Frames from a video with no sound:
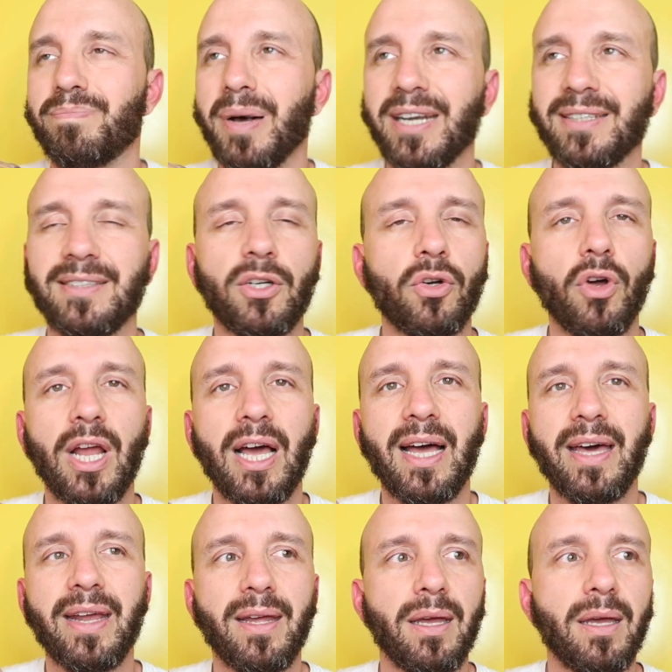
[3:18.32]

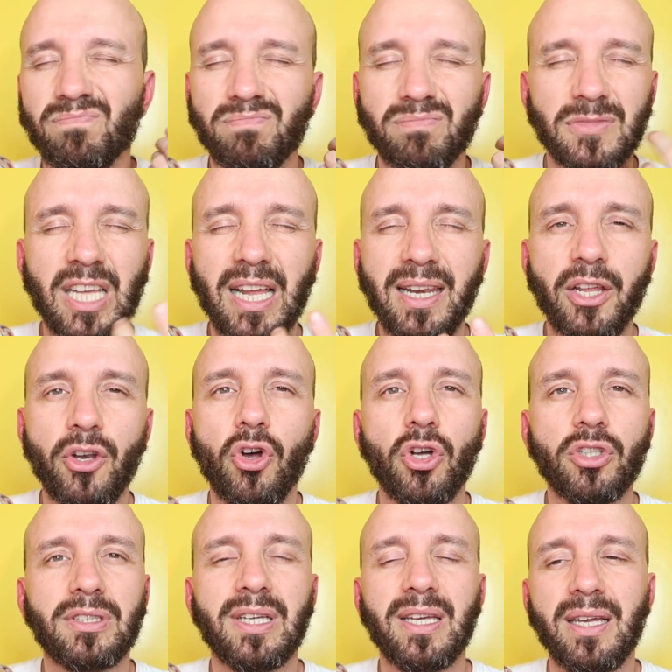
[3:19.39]
particolare, dalle
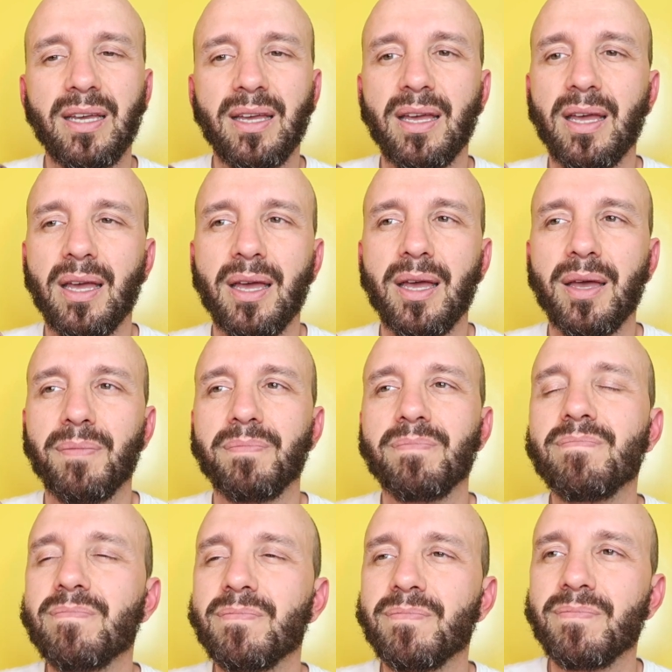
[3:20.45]
note eh,
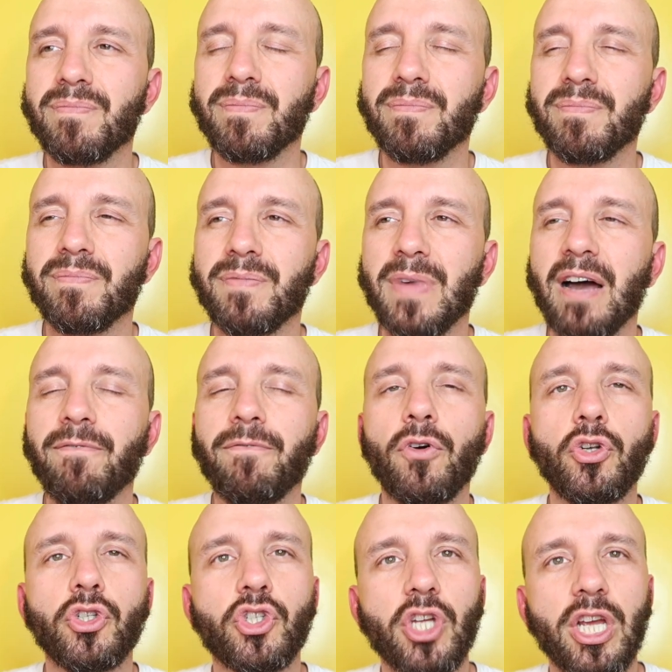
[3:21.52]

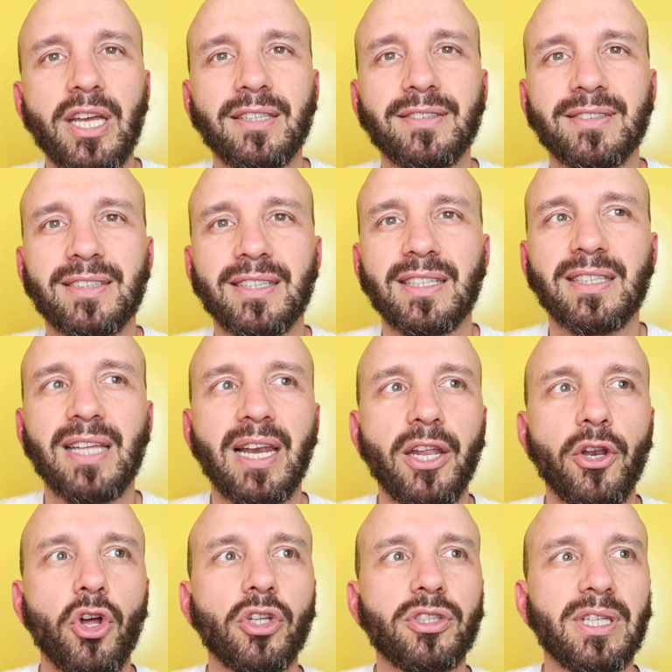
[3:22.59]
avvolgenti,
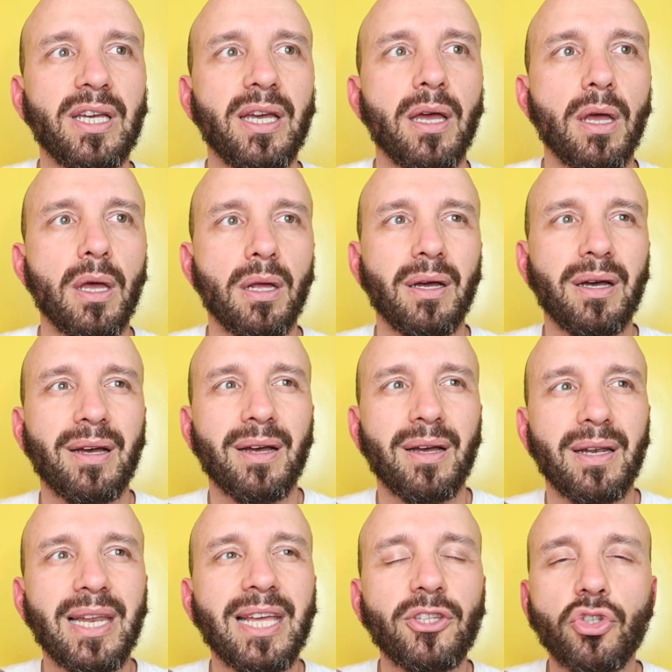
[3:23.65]
dalle note
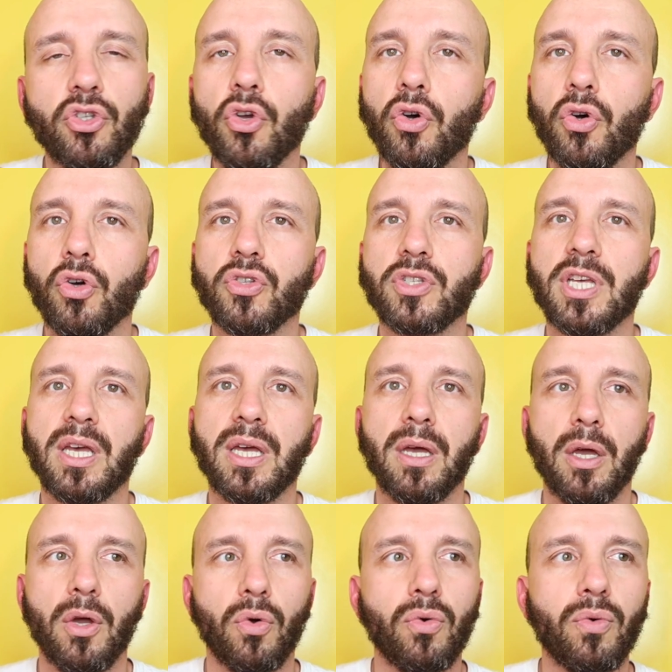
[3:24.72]
eh,
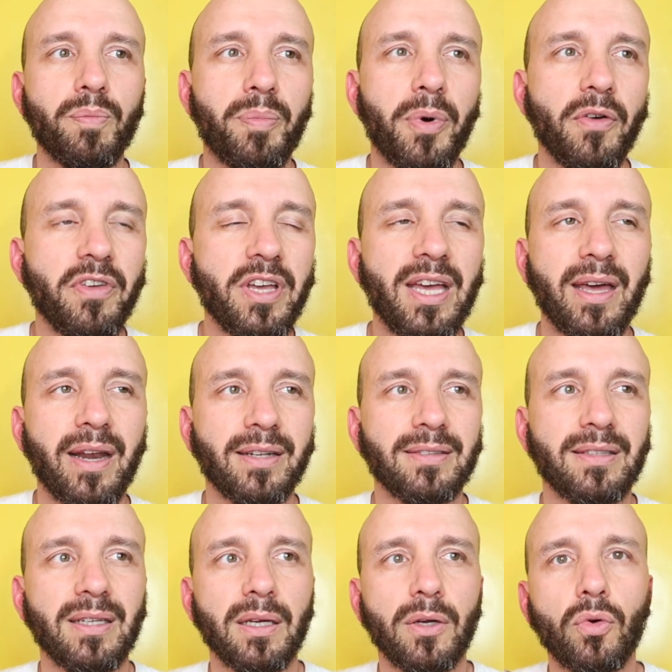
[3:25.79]
legnose, un po'
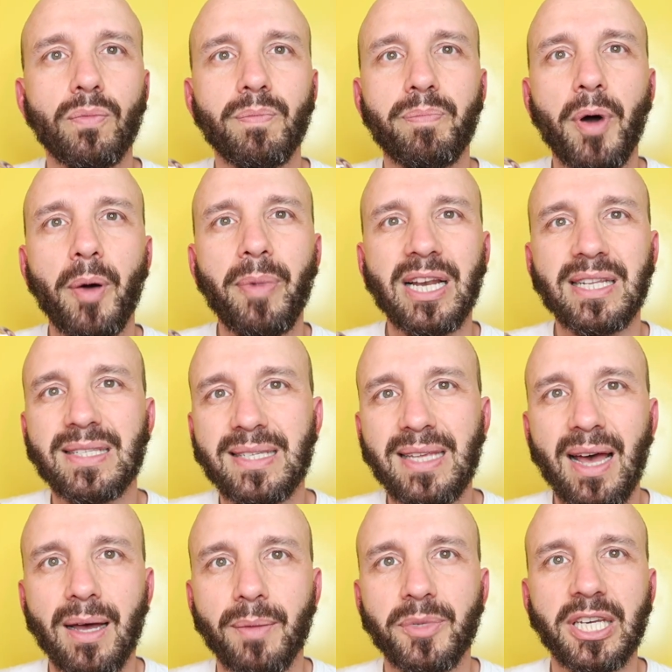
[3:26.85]
verdi, un po'
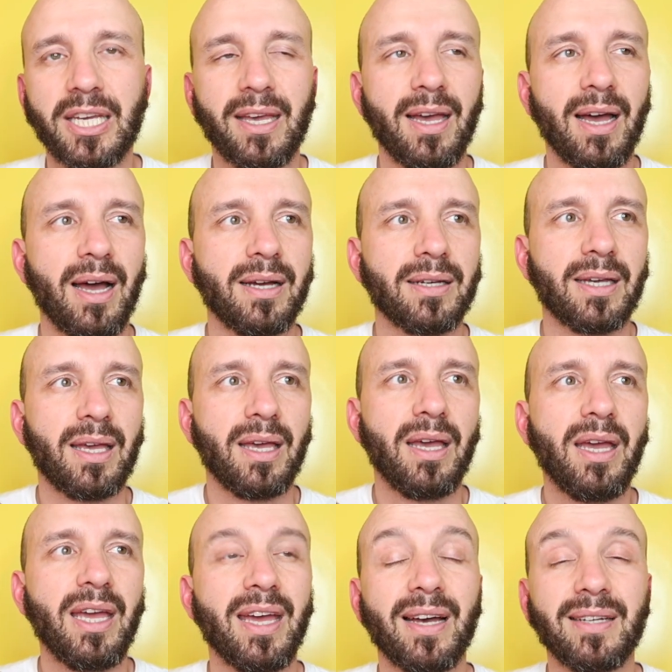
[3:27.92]
balsamiche
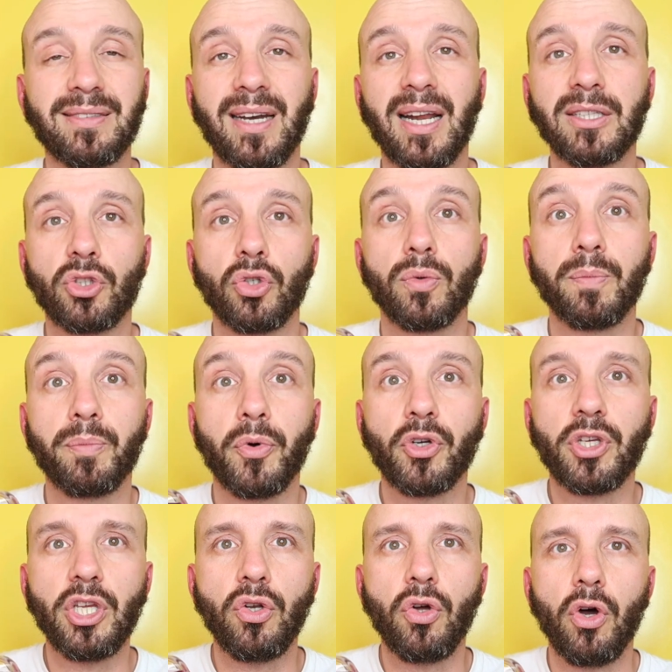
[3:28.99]
anche, e a tratti un
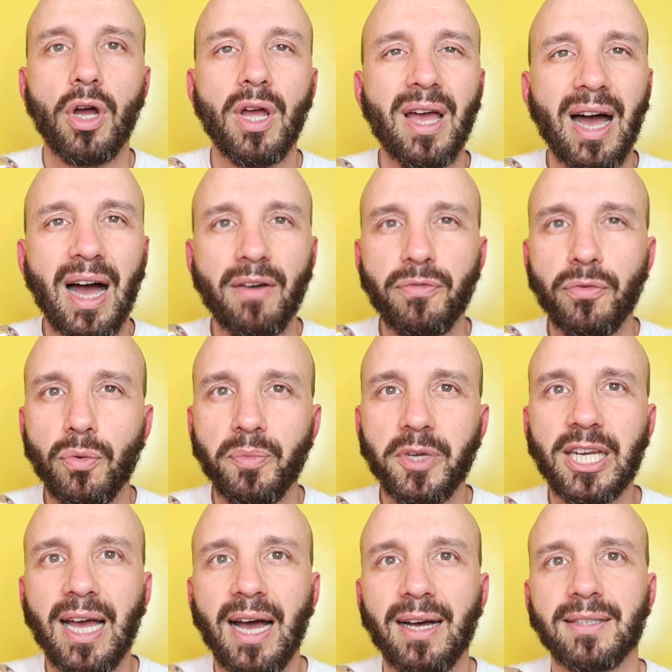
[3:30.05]
pochino
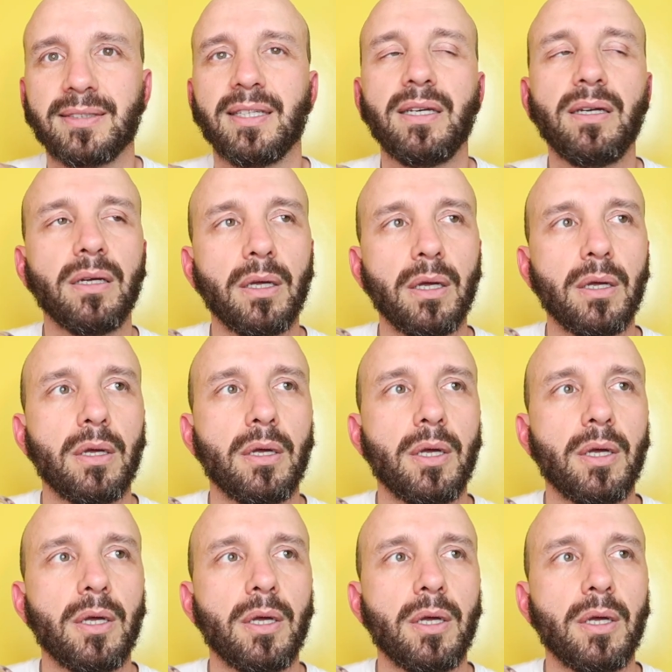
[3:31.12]
affumicate,